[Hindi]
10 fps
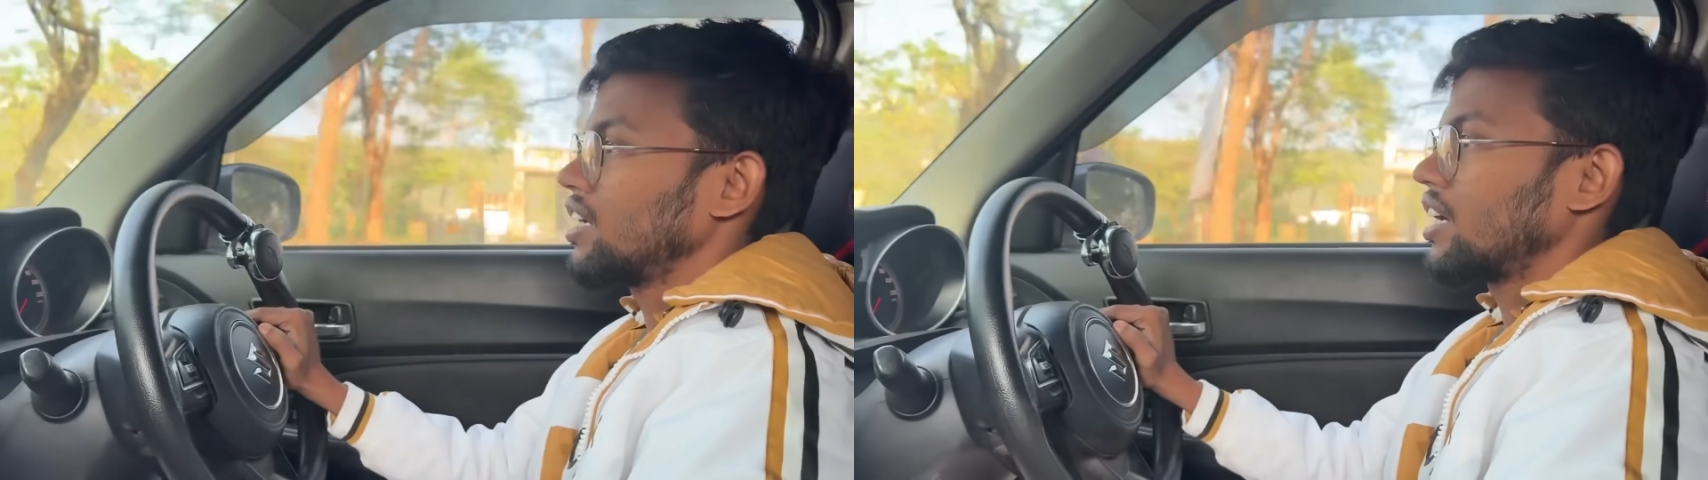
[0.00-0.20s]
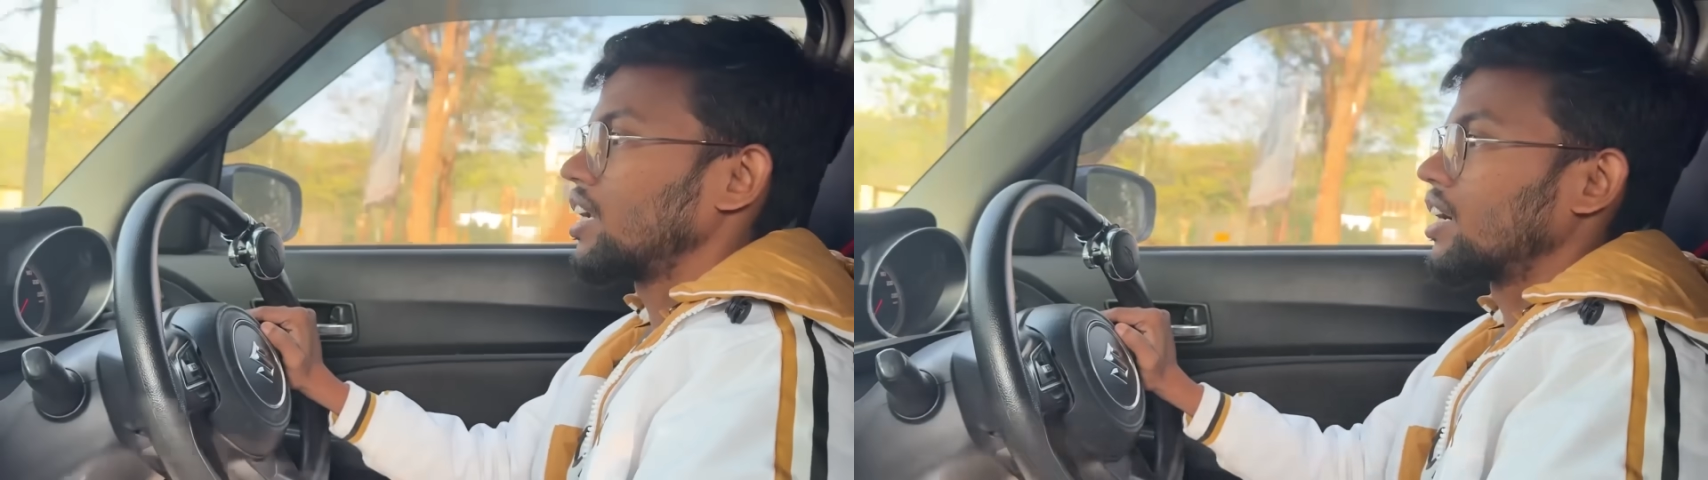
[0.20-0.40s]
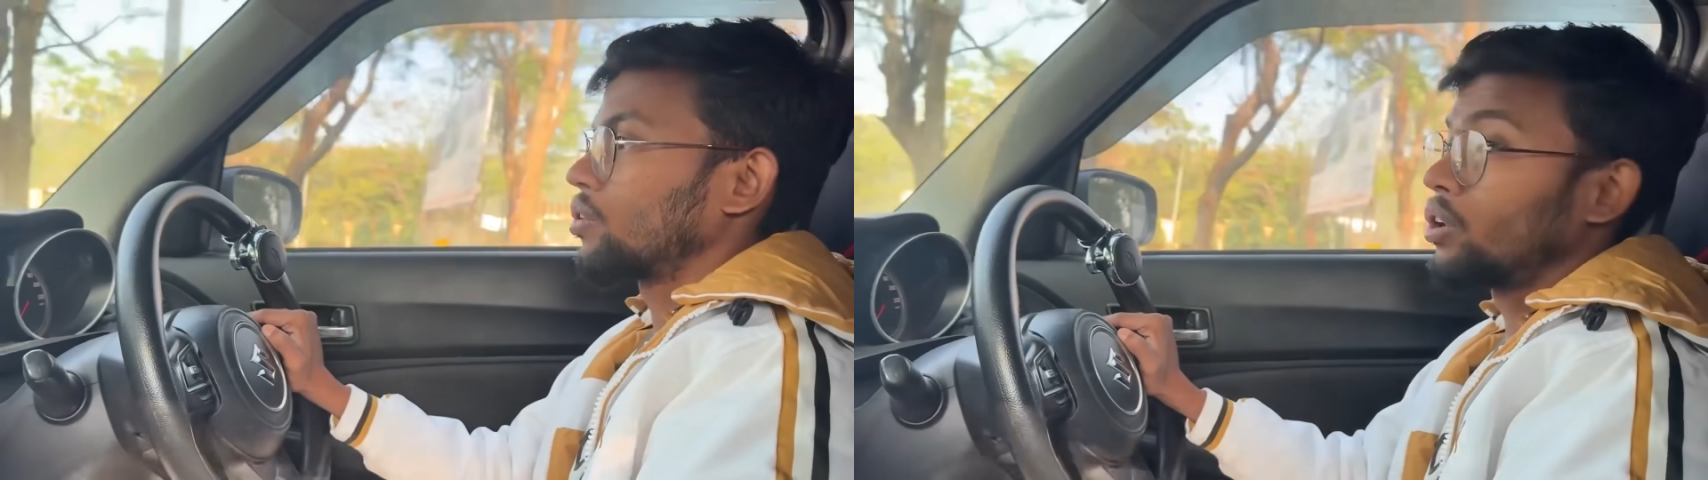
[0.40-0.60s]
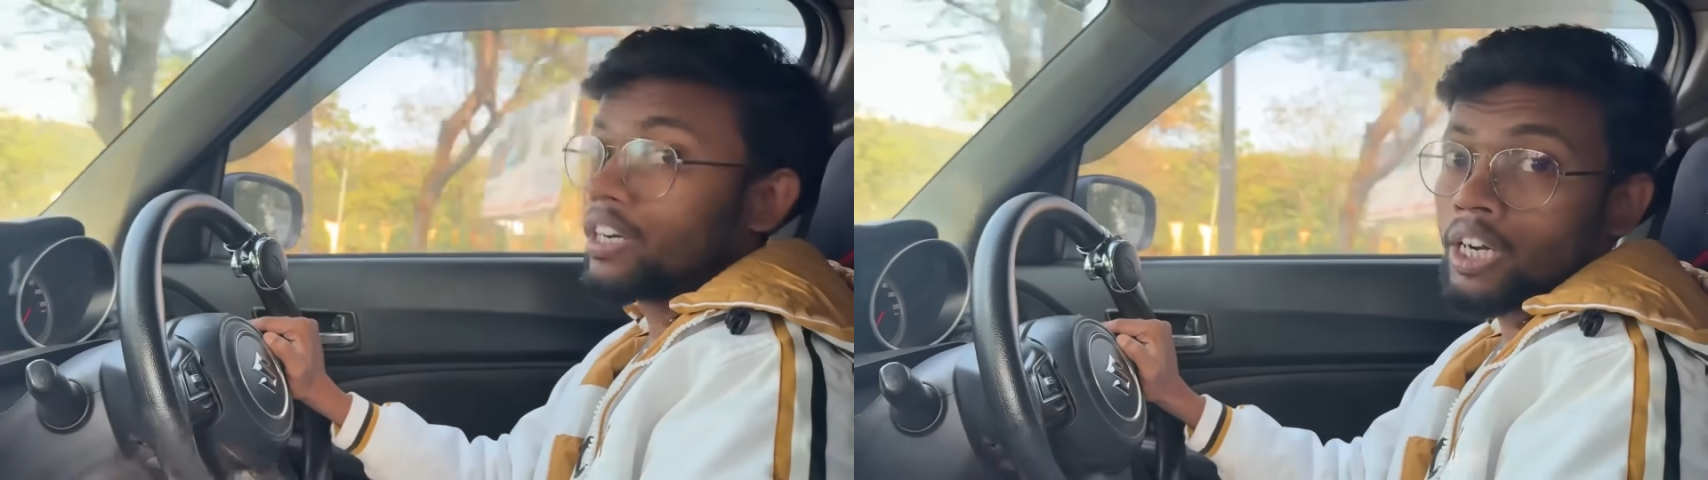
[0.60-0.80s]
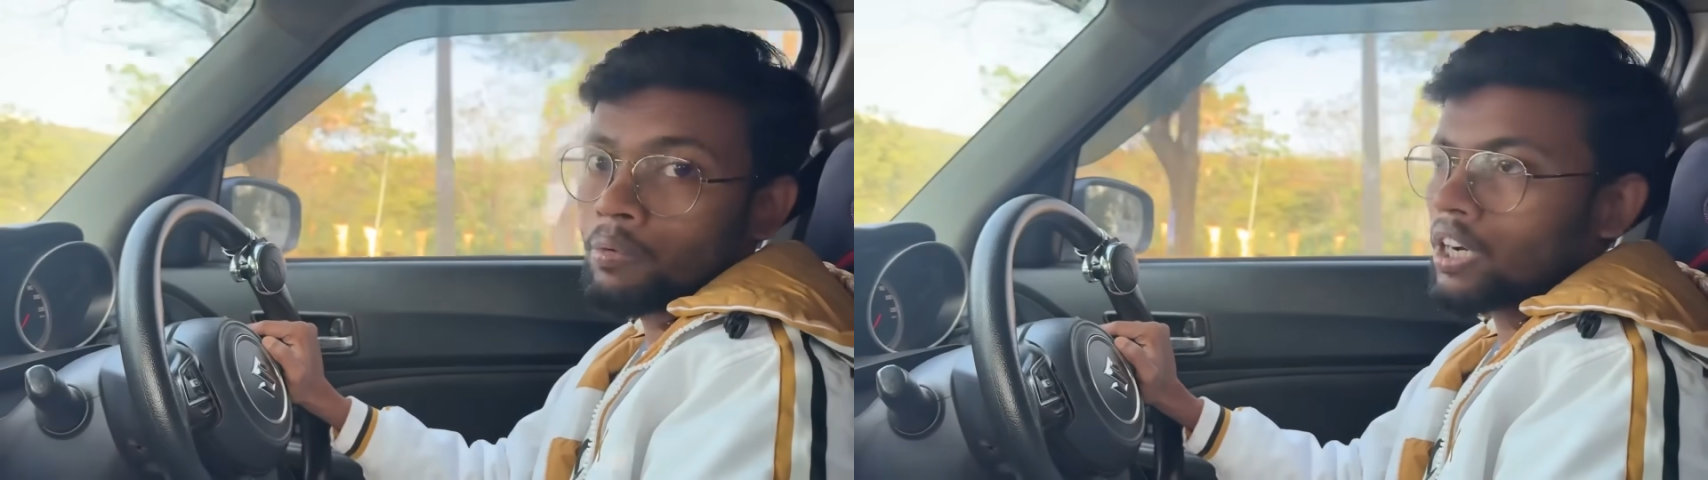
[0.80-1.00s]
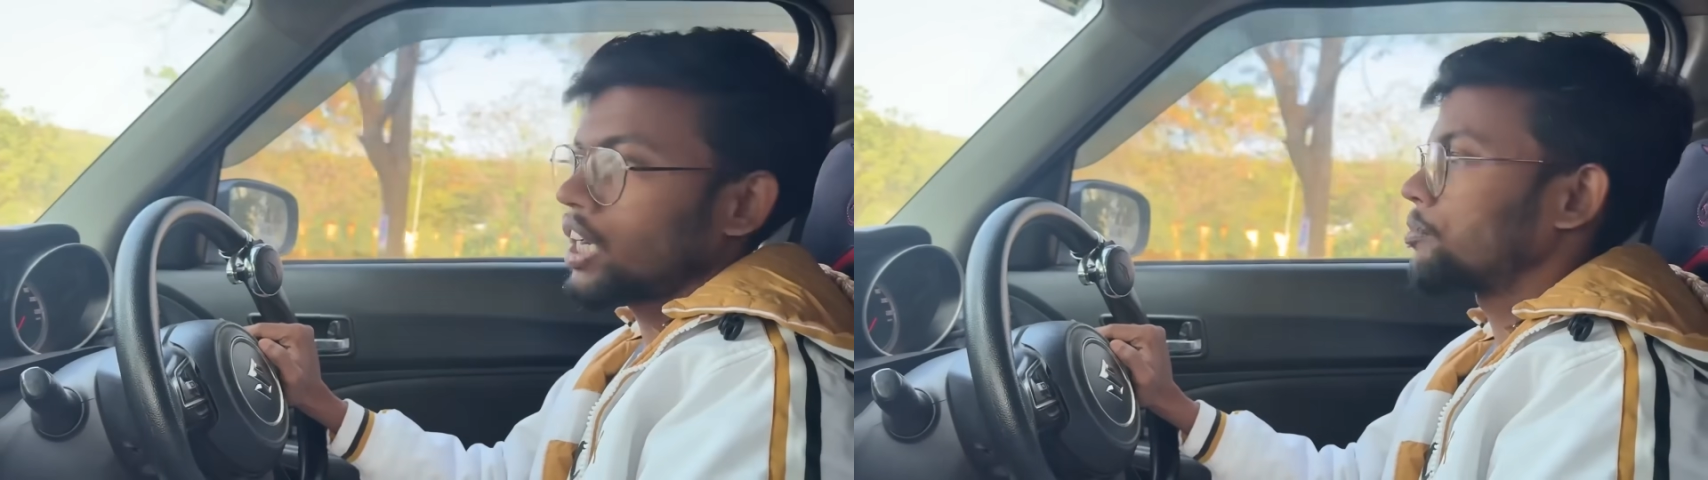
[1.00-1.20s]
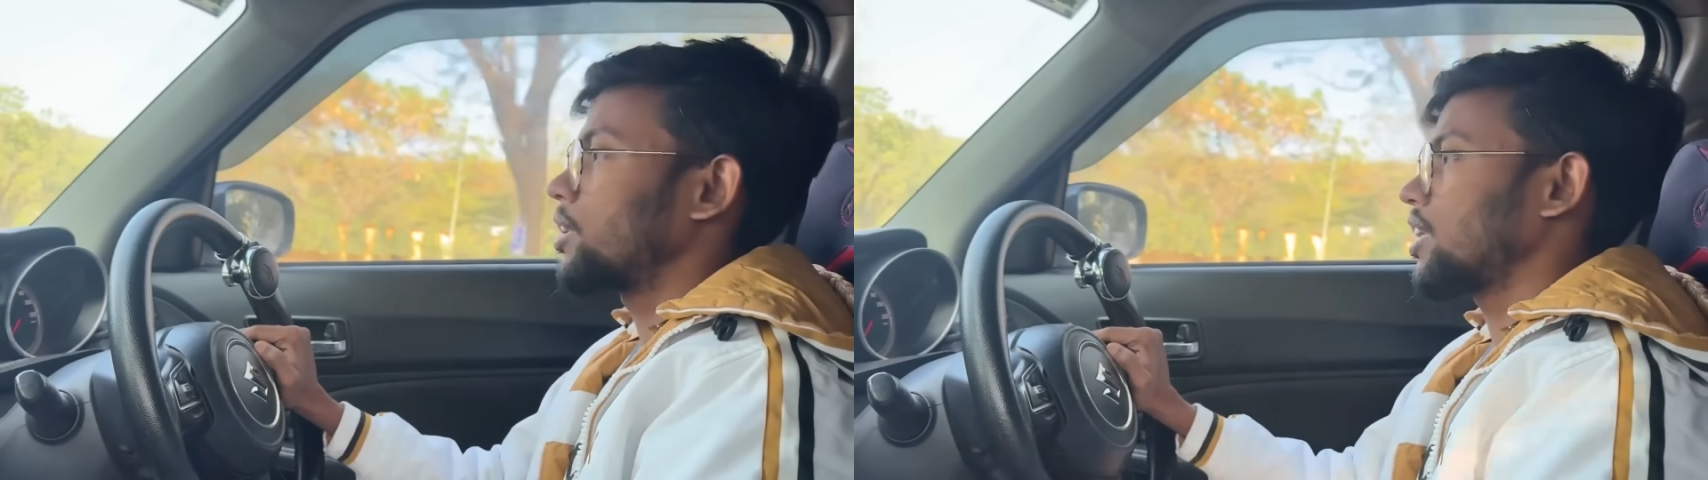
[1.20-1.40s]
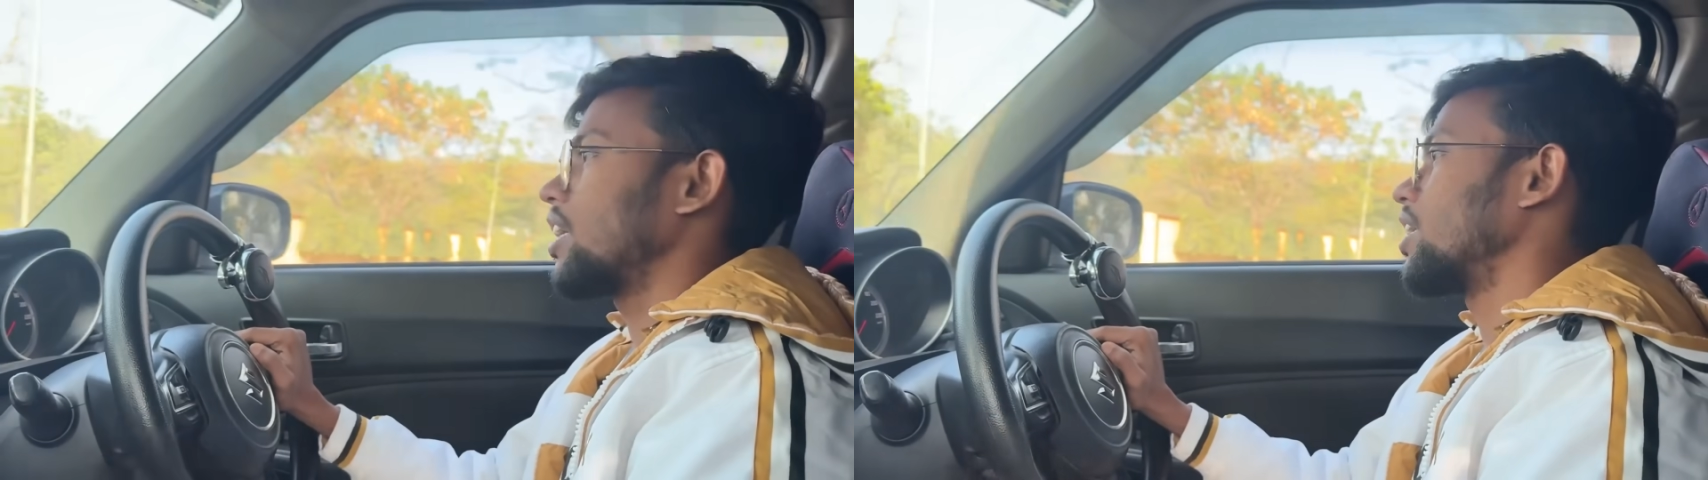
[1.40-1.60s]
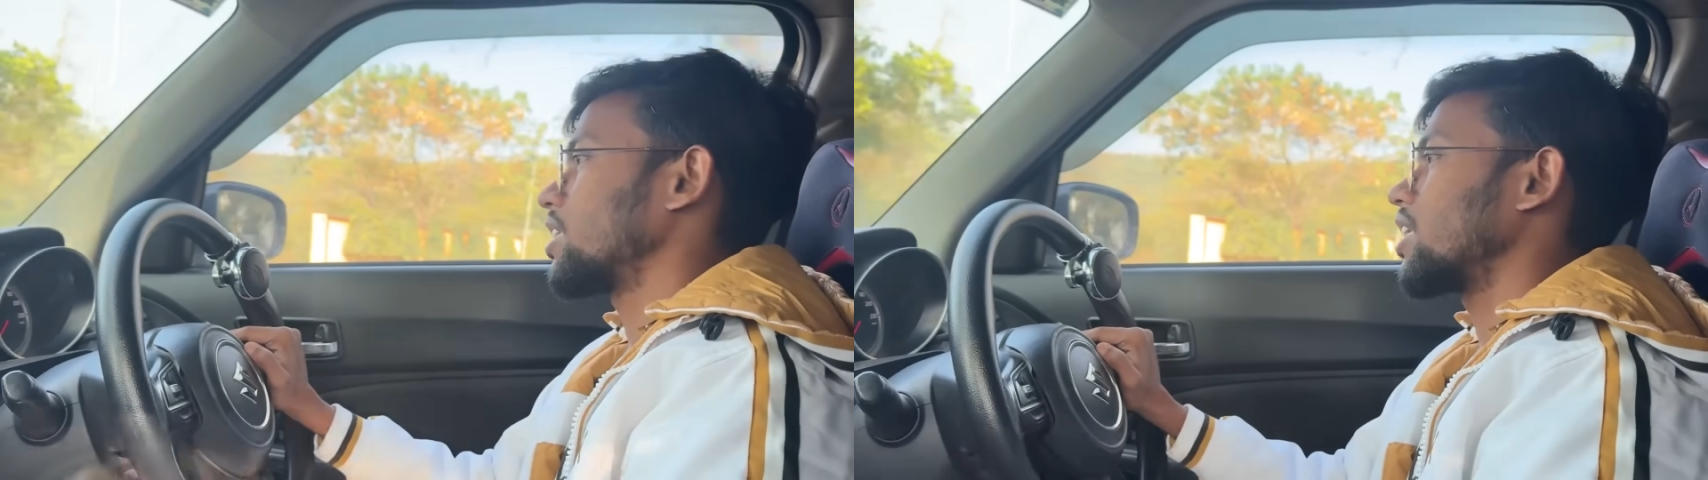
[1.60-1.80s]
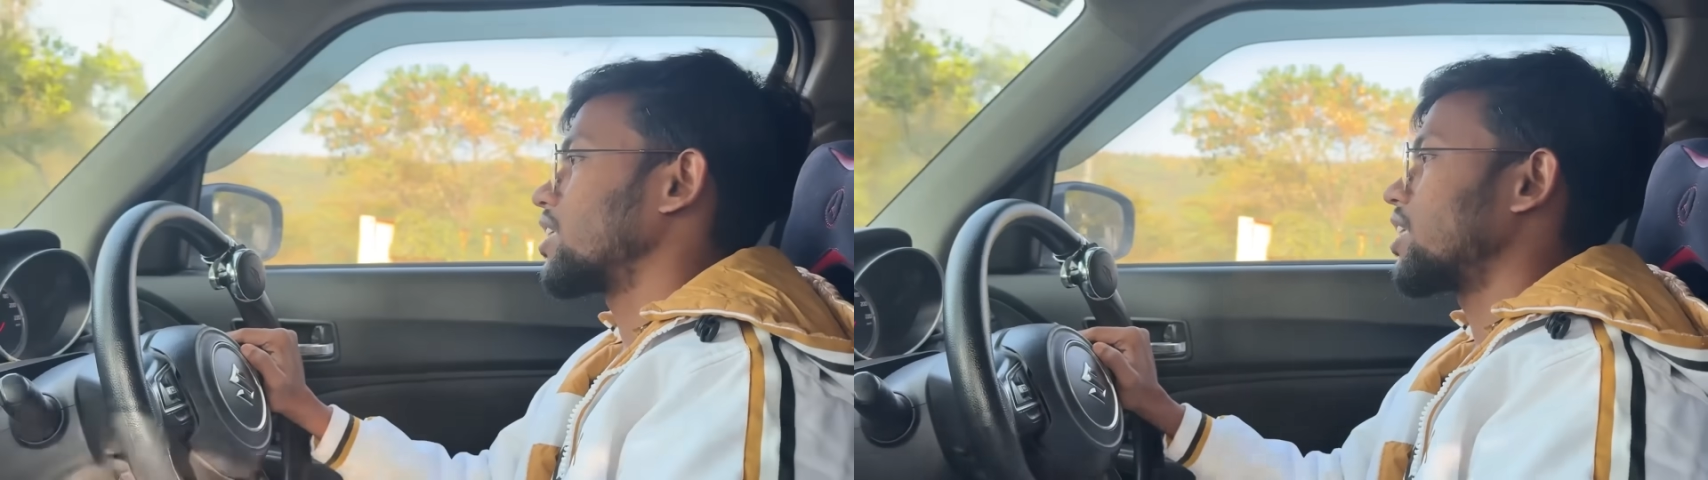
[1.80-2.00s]
है ना कंटेंट बनाना पड़ता है
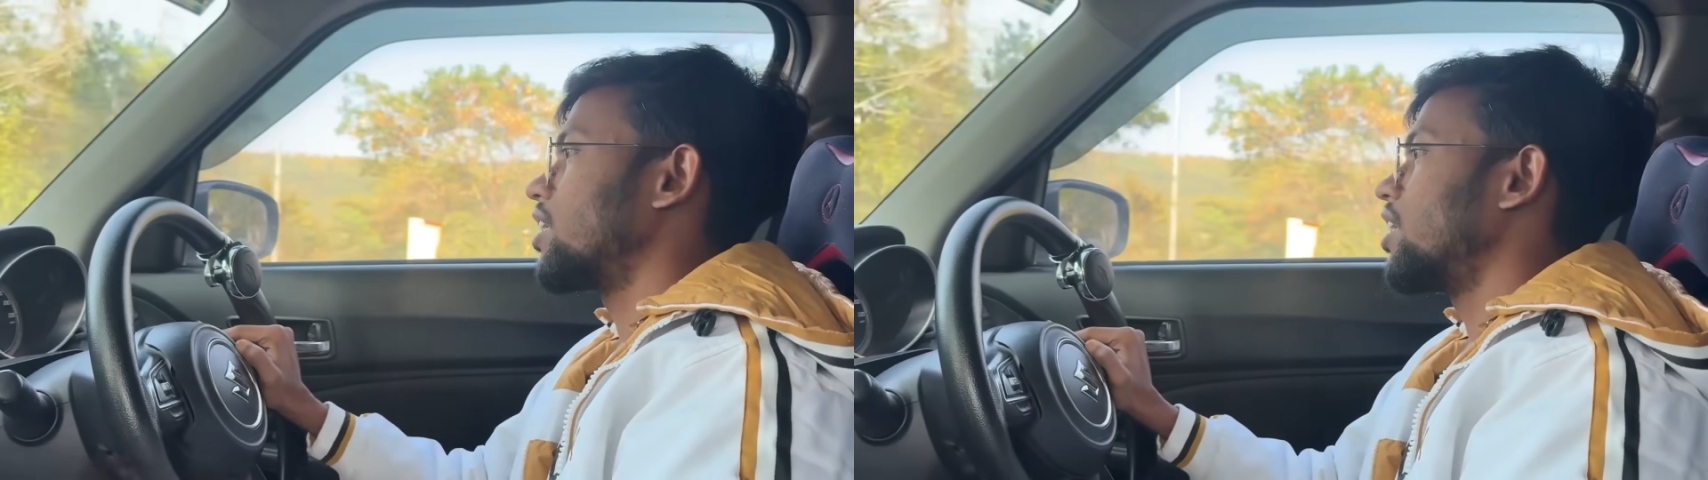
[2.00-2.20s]
अच्छा अच्छा